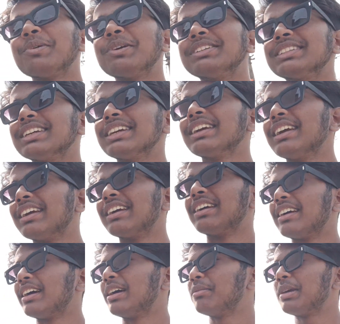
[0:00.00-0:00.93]
गाँव पहुँच गए
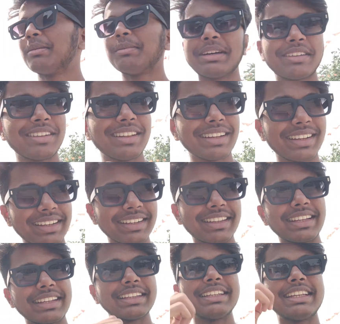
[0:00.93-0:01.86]
अभी हमारा वाला
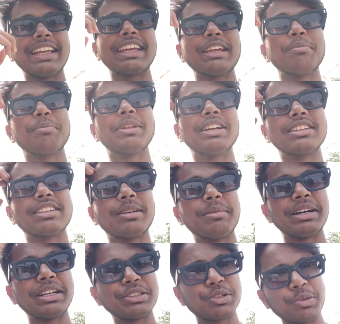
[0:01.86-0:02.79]
घर देखने जाएंगे प्लस
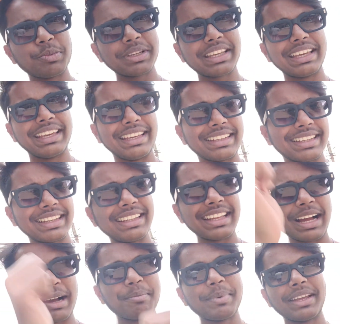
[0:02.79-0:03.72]
हमारा जो भी खेत
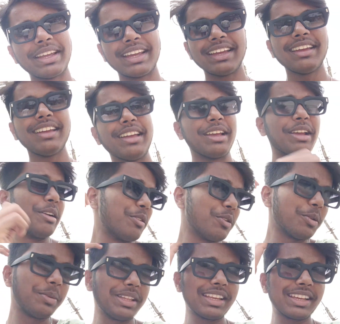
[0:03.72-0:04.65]
गिन यहाँ पे है
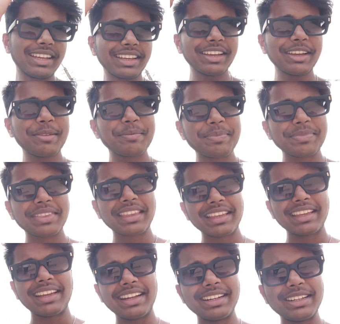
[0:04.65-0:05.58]
वो भी देखेंगे
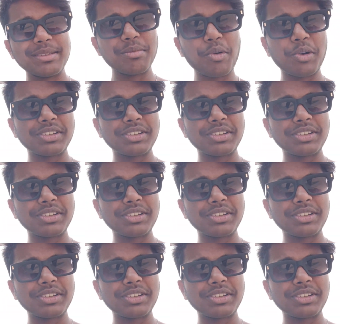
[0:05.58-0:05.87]
एंड